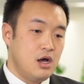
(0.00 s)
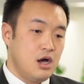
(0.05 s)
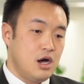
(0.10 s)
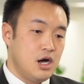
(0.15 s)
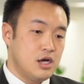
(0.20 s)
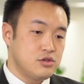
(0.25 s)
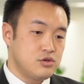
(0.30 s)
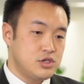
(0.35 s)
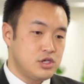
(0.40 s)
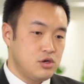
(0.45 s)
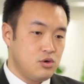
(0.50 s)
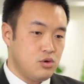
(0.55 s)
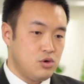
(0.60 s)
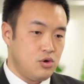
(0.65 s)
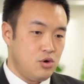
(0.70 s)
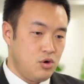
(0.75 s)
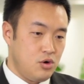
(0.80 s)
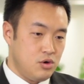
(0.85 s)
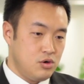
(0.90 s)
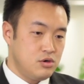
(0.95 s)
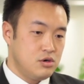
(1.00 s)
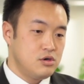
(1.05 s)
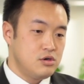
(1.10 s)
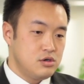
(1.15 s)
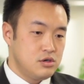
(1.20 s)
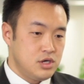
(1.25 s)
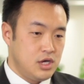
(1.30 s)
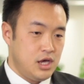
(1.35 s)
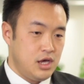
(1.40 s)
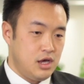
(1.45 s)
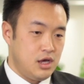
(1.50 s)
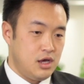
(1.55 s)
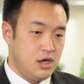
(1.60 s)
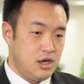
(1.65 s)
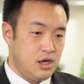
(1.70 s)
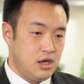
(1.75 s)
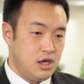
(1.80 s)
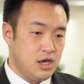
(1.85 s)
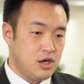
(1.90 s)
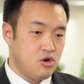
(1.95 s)
あの日頃
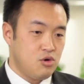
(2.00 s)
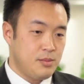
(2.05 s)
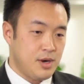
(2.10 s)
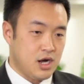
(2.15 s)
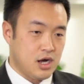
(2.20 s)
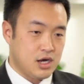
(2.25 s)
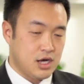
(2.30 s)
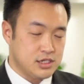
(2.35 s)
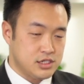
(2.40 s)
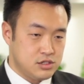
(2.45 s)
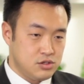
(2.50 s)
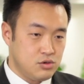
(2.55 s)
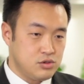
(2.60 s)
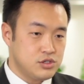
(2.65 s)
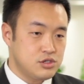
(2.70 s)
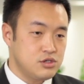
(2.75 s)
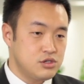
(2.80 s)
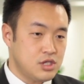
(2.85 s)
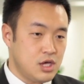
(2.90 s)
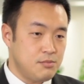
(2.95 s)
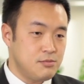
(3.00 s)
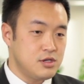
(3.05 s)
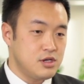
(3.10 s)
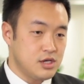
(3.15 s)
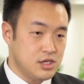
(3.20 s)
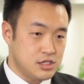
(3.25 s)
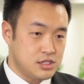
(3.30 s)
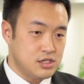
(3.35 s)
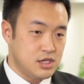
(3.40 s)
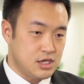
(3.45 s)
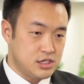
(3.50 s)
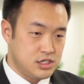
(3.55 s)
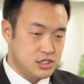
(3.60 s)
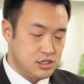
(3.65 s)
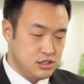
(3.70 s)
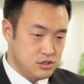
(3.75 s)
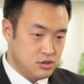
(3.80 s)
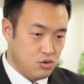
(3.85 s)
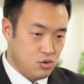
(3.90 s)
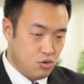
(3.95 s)
えー、営業マンが活動するためにはですね地
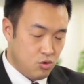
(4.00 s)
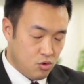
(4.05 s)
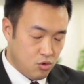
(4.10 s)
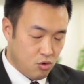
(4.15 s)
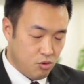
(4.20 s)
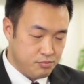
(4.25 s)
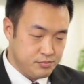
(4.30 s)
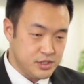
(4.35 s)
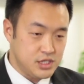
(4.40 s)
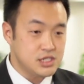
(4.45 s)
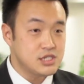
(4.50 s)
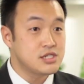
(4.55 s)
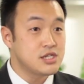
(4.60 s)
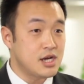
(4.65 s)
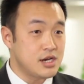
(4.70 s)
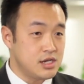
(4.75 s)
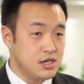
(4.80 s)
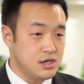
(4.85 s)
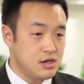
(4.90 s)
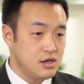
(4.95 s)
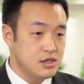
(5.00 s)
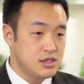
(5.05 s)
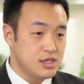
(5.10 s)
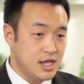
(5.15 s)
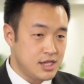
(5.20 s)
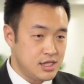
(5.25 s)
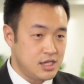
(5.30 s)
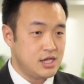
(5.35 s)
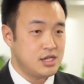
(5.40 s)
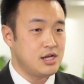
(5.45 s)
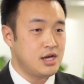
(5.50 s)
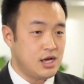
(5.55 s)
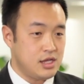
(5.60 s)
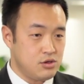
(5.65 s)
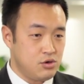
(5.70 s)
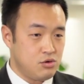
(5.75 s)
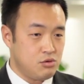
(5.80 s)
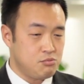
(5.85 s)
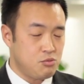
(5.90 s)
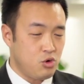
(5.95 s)
図をこうコピーしたりなんあ
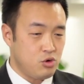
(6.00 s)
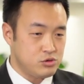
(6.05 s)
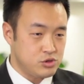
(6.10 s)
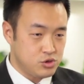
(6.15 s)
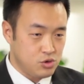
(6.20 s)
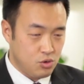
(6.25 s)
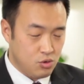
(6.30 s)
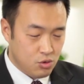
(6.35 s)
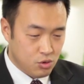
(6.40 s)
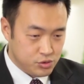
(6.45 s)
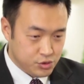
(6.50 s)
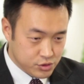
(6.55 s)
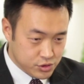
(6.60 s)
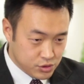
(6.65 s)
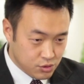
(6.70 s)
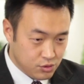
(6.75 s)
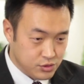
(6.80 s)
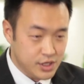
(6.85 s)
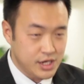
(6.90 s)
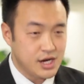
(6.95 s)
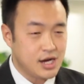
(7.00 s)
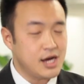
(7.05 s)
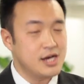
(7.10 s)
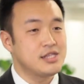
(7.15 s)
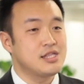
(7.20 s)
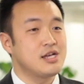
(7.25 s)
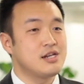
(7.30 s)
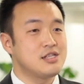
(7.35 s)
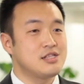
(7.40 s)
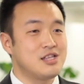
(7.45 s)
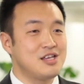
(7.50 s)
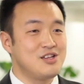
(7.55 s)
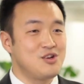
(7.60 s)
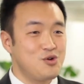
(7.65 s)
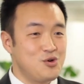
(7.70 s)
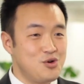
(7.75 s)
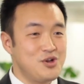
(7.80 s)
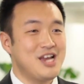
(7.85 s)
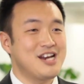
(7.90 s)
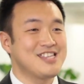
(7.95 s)
のもう情報を落とし込んだり書いたりっていろ
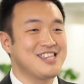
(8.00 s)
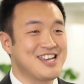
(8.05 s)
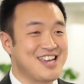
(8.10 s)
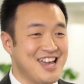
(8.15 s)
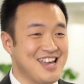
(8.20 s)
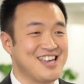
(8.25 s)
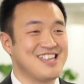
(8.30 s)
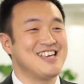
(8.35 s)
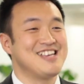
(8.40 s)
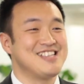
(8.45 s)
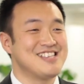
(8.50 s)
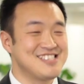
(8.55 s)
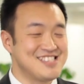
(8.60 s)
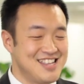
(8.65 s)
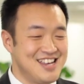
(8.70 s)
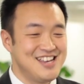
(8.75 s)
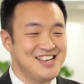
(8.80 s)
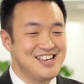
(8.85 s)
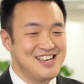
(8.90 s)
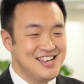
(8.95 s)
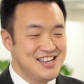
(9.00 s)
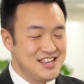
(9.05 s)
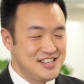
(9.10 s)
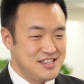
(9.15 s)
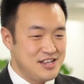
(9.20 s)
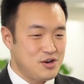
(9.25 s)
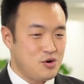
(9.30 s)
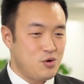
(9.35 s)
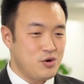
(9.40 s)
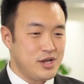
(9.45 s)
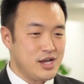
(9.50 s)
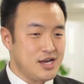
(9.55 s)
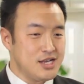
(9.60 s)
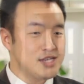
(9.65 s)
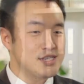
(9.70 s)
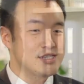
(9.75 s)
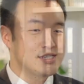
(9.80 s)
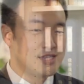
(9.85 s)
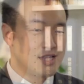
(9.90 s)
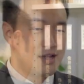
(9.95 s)
いろやらなきゃいけないんですね。でこれが
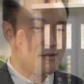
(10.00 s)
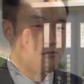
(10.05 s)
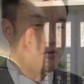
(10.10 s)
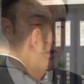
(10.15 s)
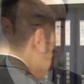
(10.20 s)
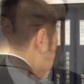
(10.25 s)
ですねも